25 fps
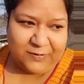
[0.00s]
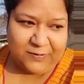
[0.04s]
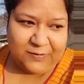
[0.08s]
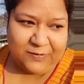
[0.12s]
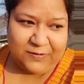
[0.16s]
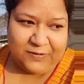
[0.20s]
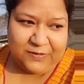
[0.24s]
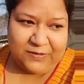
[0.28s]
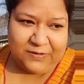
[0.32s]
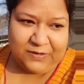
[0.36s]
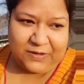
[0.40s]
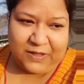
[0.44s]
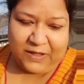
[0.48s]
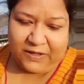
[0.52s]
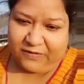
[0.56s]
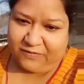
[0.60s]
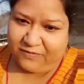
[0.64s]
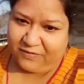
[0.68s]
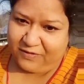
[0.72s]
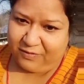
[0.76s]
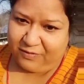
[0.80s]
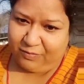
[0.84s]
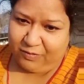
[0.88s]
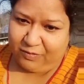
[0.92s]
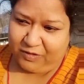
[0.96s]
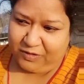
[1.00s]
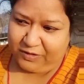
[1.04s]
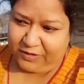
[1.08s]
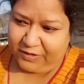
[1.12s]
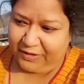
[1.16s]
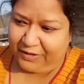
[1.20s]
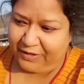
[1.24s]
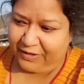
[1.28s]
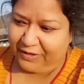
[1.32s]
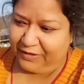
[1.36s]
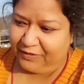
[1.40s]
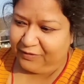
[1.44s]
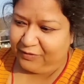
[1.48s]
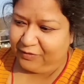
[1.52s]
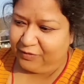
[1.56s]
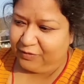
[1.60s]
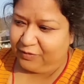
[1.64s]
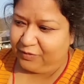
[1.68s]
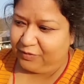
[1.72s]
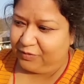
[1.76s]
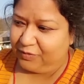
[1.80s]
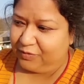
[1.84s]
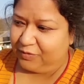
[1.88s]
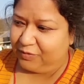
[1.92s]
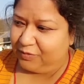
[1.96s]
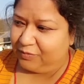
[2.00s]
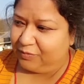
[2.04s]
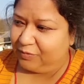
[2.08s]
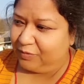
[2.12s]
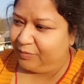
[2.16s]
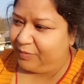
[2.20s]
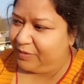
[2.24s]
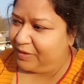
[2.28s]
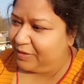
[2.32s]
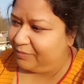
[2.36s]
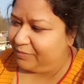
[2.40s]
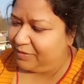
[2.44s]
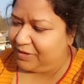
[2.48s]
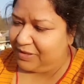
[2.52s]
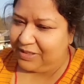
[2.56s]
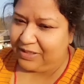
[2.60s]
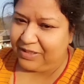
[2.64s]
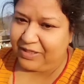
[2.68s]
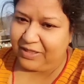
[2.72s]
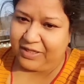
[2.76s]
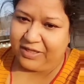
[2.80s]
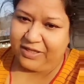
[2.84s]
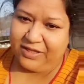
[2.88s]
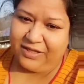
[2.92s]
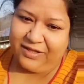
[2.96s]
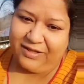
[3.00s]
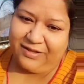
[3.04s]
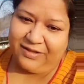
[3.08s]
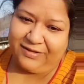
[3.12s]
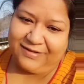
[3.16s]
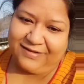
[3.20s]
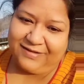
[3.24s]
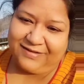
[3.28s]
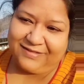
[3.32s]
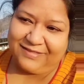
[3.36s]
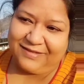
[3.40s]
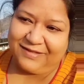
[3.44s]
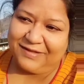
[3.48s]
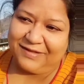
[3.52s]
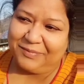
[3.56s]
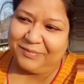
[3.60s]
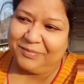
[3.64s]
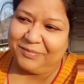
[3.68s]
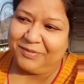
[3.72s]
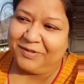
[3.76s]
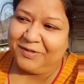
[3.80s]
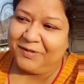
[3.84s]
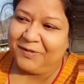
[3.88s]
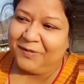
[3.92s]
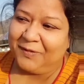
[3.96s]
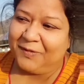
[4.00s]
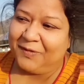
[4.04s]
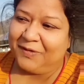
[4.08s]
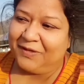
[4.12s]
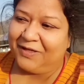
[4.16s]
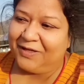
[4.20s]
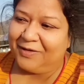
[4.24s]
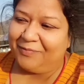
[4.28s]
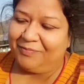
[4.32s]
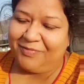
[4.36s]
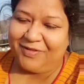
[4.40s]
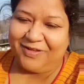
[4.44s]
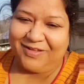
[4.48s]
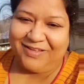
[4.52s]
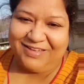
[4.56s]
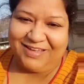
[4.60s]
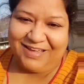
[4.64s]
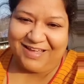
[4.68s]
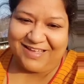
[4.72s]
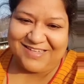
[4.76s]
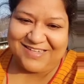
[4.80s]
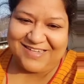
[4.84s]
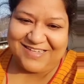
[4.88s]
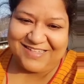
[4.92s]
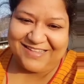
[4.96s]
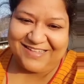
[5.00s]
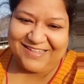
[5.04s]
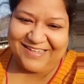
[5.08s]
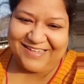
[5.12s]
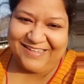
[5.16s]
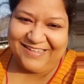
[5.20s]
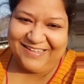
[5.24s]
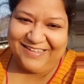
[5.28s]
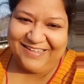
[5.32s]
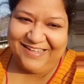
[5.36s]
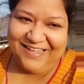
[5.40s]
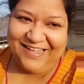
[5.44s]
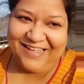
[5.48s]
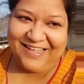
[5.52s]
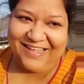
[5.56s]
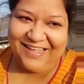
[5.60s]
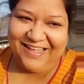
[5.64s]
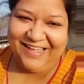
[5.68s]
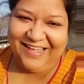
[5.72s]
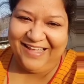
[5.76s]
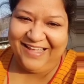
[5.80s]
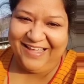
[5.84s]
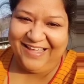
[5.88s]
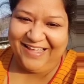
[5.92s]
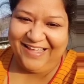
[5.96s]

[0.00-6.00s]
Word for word: खेक्सी बोलते हैं तो वो भी हमने लगाया है देखते हैं अब कब तक ये आ जाता है